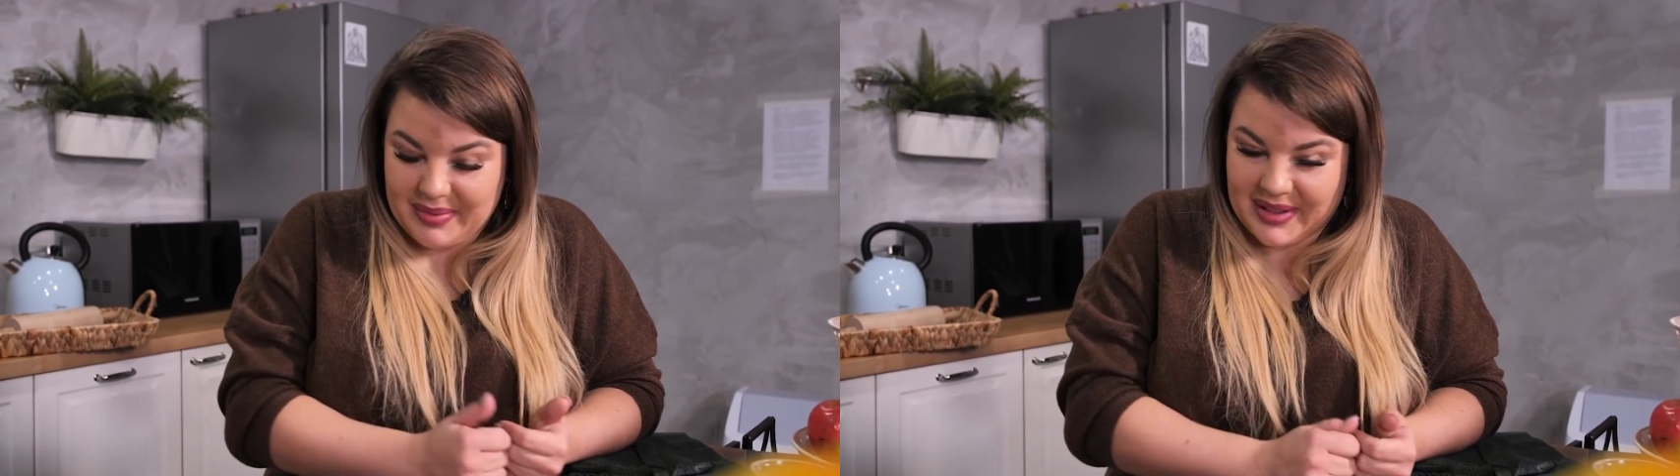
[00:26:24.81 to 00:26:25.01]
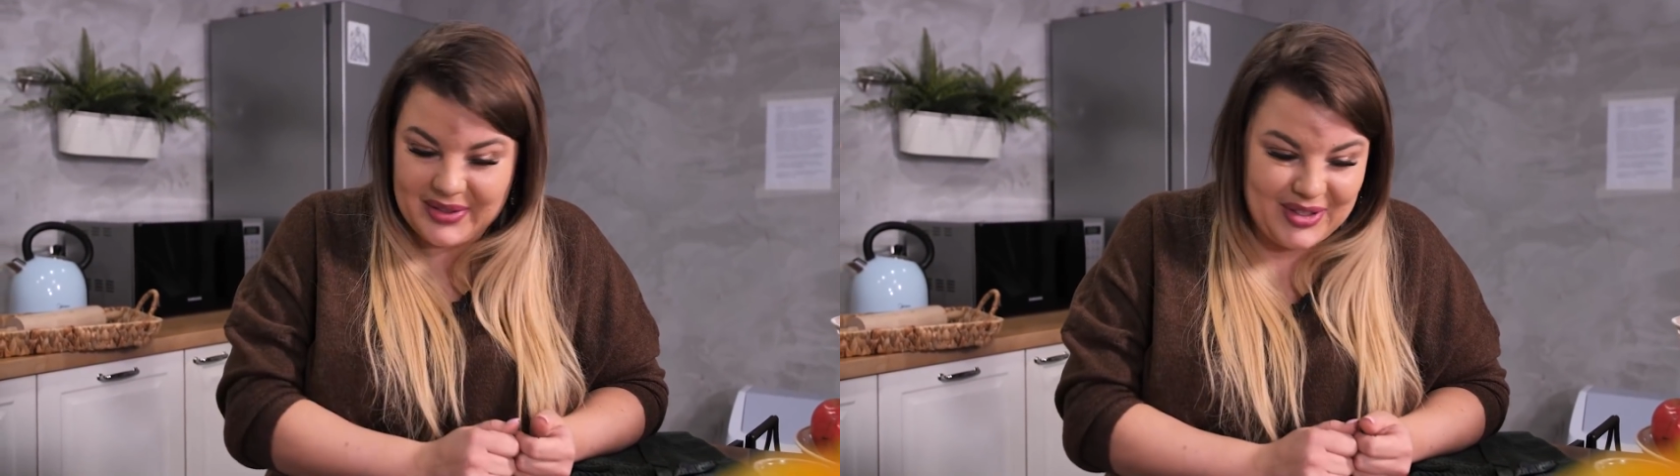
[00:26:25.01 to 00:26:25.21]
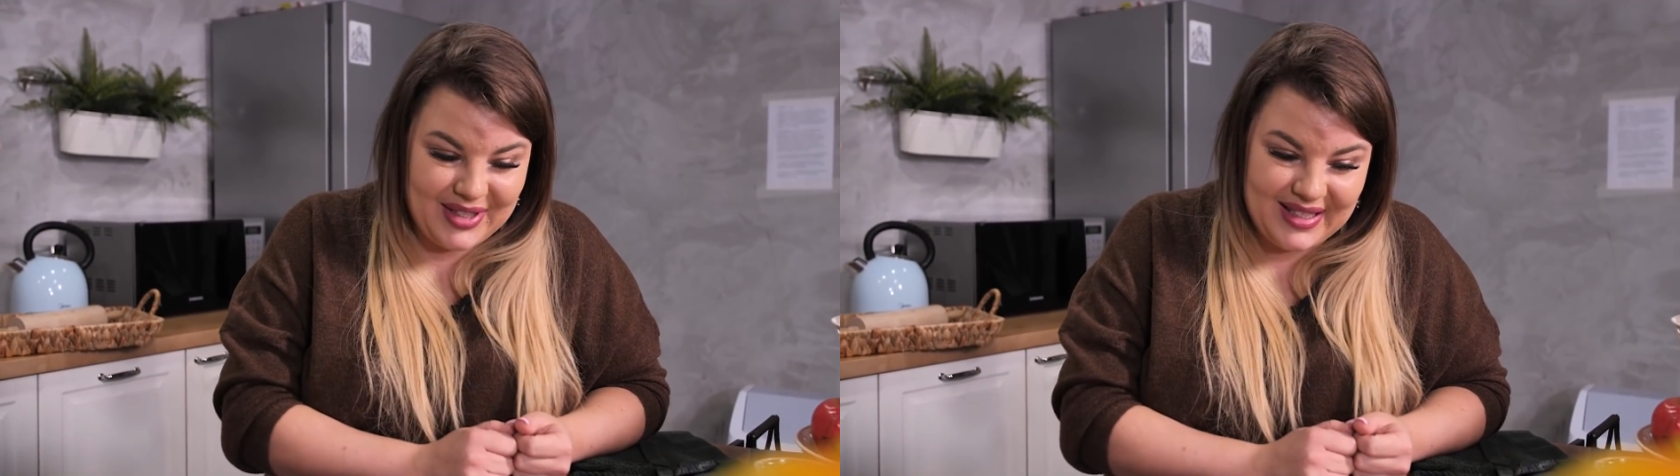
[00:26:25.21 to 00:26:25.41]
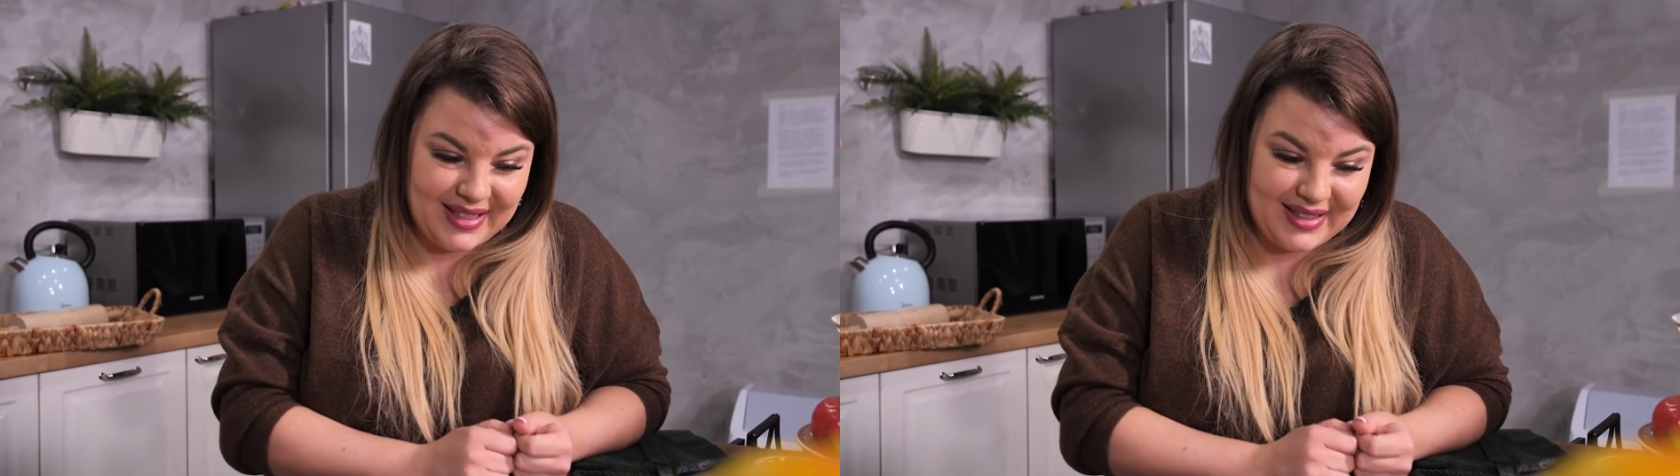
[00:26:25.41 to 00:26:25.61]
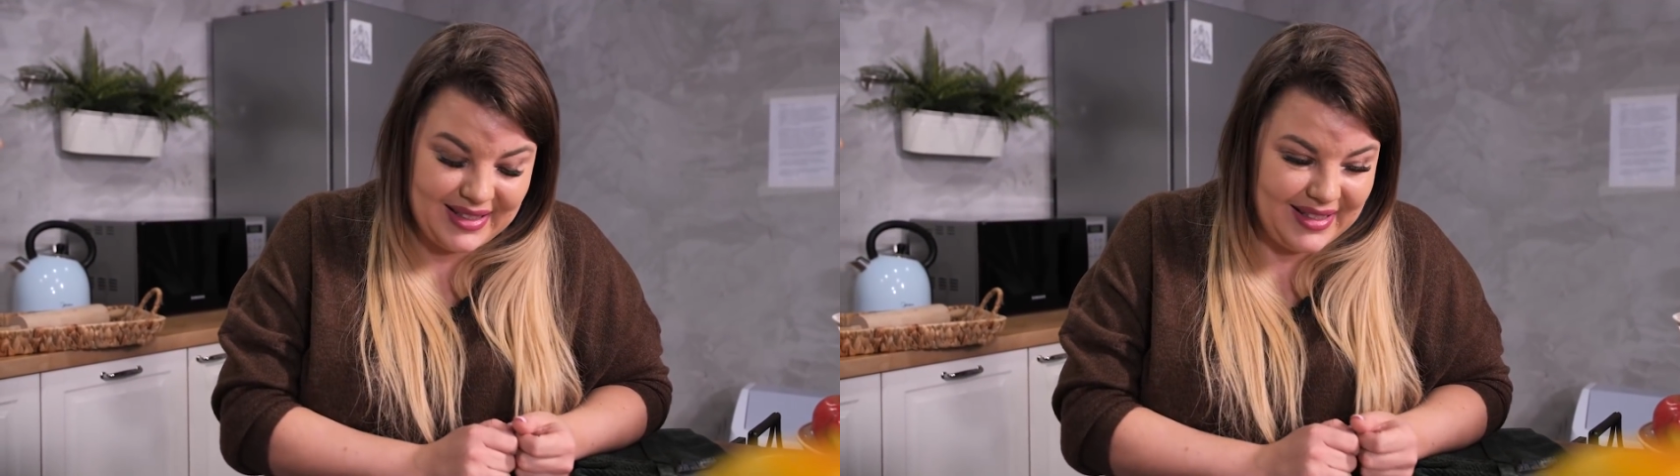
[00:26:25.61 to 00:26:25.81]
была очень
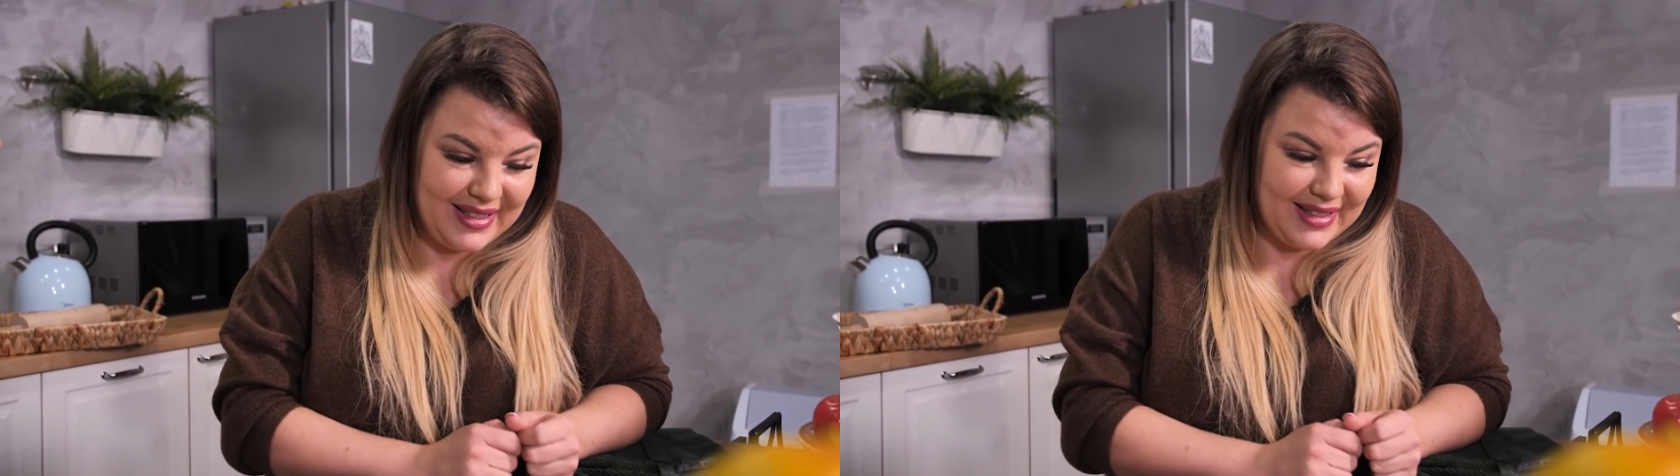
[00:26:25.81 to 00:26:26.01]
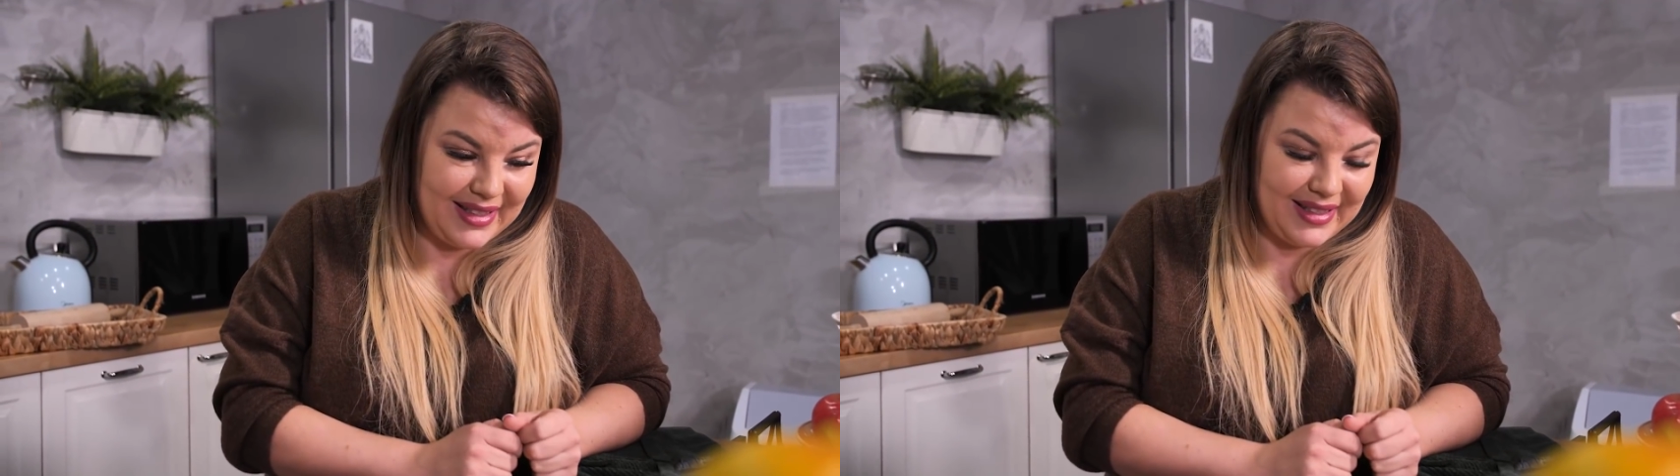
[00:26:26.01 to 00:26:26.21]
интересная